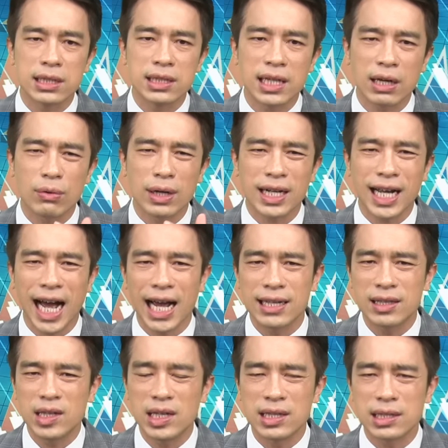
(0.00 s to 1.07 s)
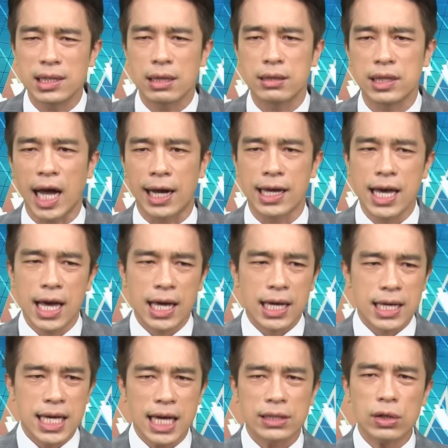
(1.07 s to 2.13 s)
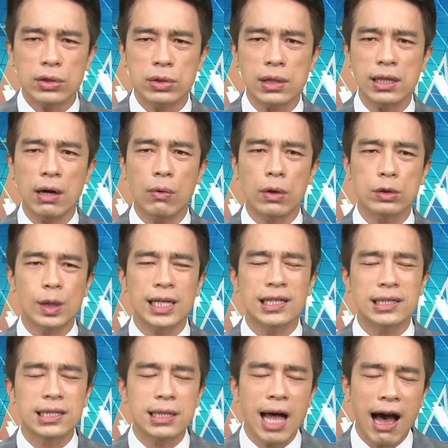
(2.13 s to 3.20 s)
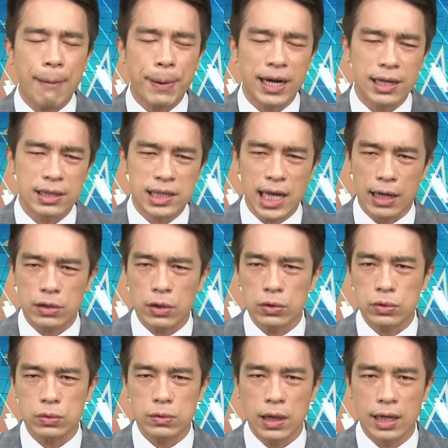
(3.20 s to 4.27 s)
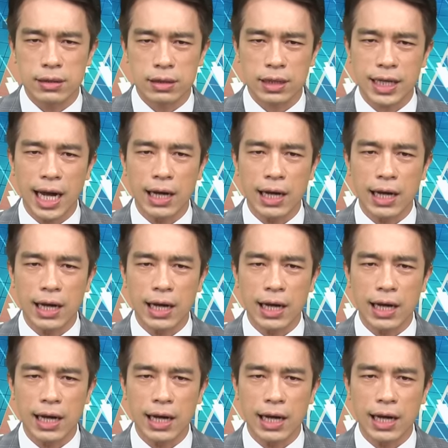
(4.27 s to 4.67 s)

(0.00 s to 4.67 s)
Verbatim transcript: 今天会开低震荡。也就是说呢，我对大盘的掌控度很